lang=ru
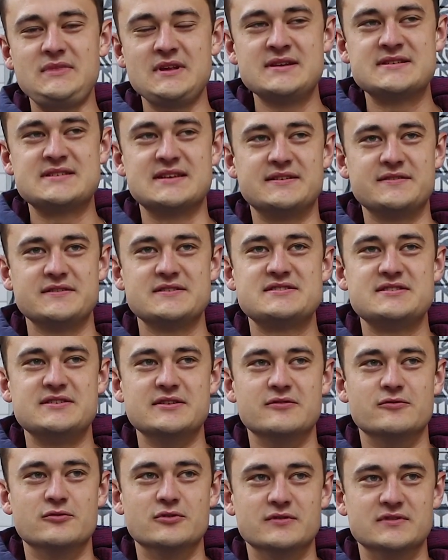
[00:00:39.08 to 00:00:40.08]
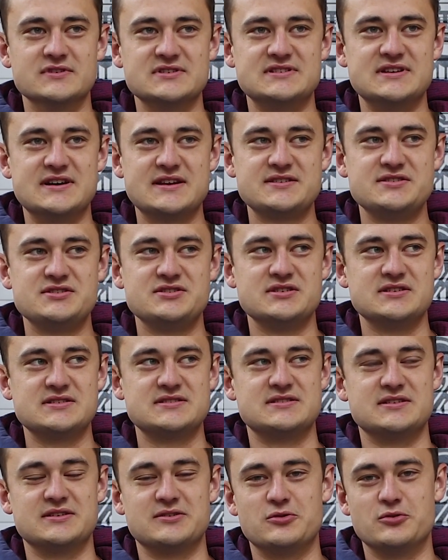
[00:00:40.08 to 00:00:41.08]
Соответственно, Volvo Star
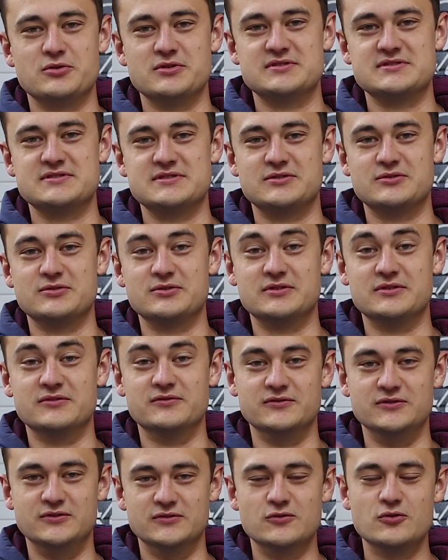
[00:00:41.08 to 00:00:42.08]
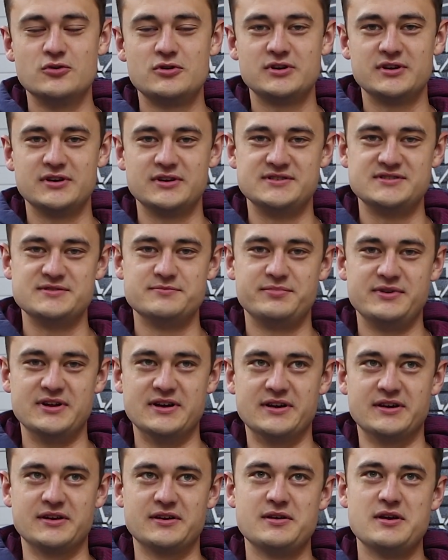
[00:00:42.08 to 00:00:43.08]
сейчас находится только в двух
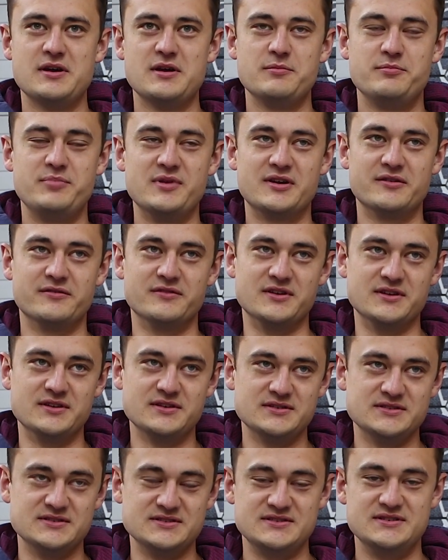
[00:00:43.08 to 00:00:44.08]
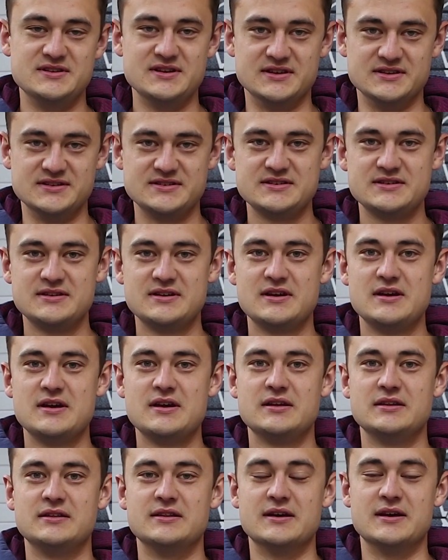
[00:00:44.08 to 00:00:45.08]
экземплярах. Первый здесь,
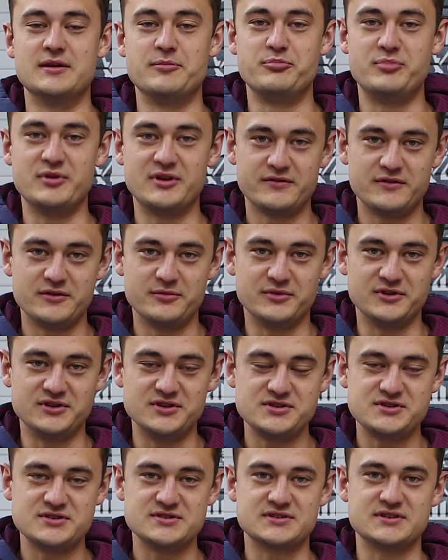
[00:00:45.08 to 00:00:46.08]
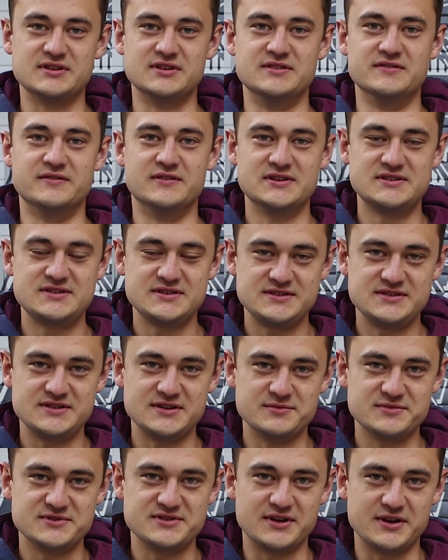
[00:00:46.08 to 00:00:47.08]
на Первой Матищинской,
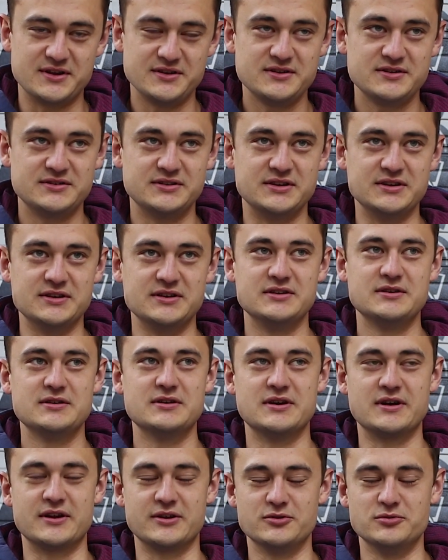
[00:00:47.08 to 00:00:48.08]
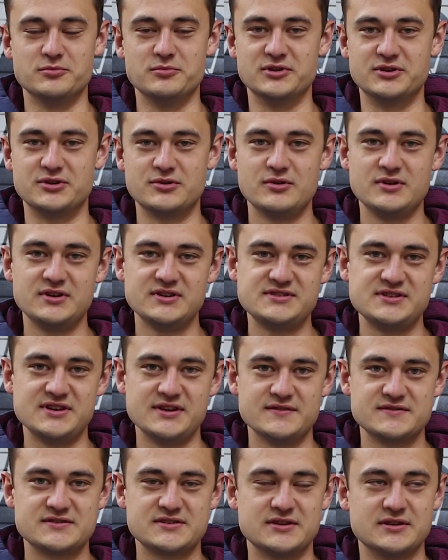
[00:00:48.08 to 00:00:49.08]
27, строение 3, район метро
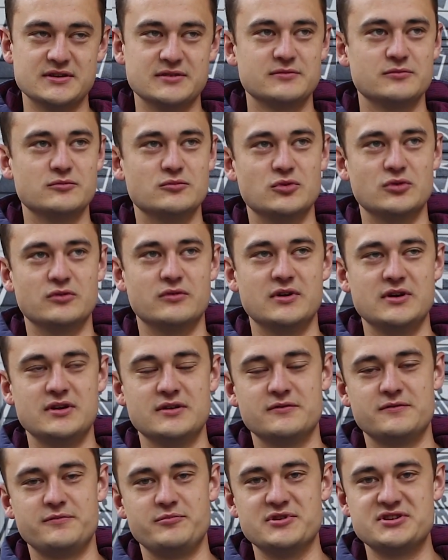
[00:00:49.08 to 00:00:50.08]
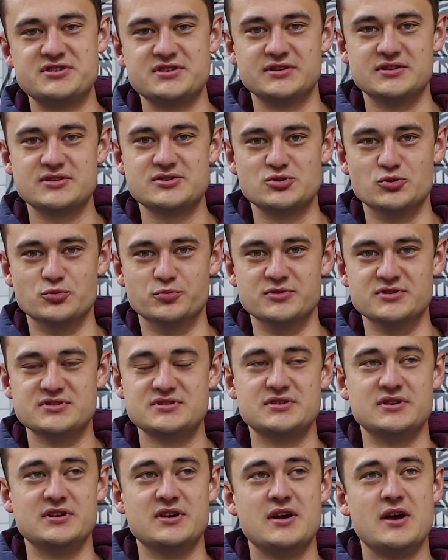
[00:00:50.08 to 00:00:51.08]
Алексеевская, буквально в пешей
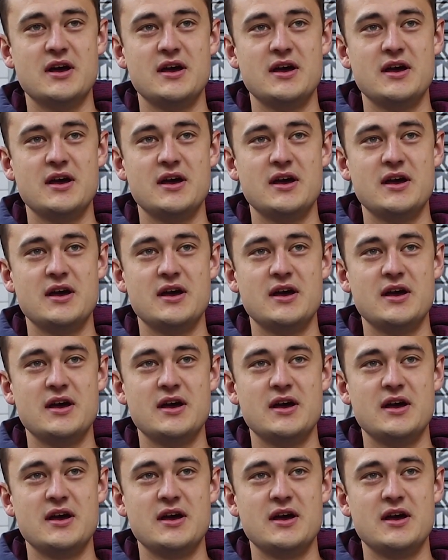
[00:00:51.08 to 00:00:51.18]
доступности.